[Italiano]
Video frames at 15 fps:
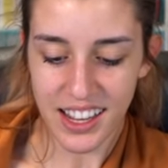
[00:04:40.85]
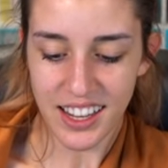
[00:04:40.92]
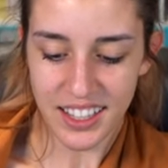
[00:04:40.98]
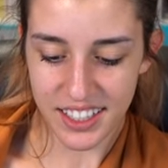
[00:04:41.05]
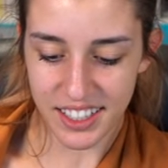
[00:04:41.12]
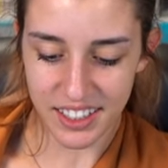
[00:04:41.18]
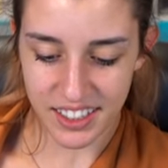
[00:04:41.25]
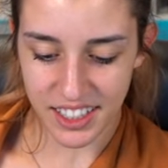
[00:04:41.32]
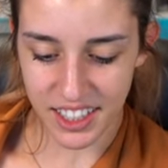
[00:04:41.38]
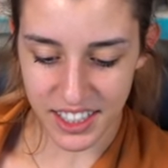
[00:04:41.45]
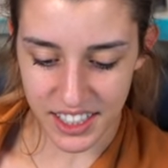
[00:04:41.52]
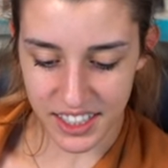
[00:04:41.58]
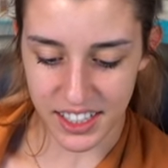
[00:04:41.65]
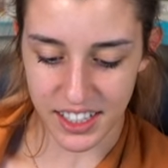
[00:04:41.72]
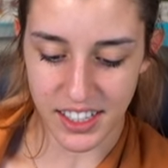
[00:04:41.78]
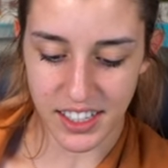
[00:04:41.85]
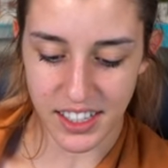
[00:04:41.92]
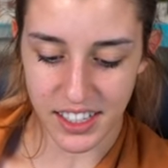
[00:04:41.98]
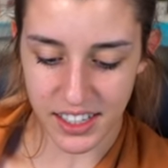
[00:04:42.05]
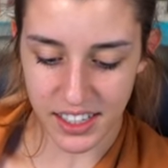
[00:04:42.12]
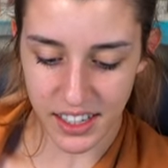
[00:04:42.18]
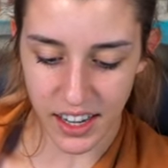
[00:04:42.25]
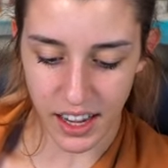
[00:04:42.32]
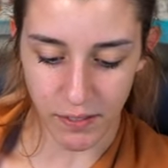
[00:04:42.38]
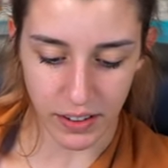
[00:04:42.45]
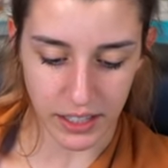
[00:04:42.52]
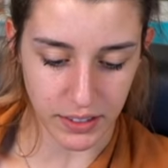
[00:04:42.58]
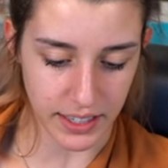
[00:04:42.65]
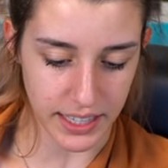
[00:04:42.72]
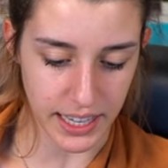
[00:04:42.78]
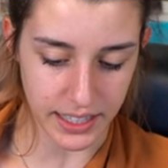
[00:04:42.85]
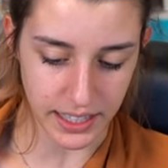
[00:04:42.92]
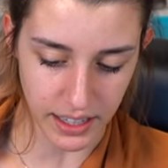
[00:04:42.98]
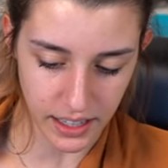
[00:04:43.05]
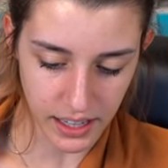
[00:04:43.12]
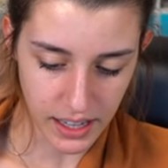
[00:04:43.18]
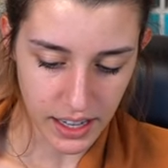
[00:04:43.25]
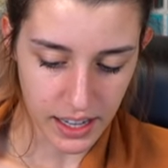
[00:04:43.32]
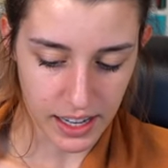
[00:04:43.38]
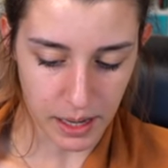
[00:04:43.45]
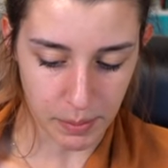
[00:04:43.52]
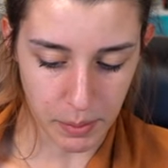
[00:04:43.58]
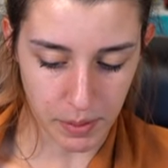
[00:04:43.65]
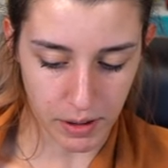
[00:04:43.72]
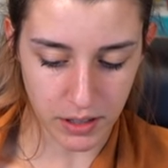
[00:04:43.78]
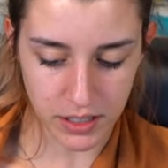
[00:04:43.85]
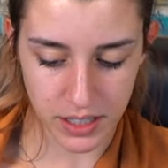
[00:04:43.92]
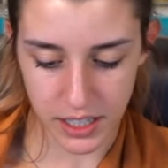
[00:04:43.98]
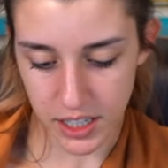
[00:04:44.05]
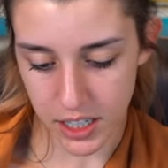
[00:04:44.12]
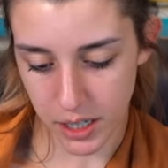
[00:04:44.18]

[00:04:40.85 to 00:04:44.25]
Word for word: Sì, sì, sì, sì, sì, sì, infatti vedete, la prima consegna è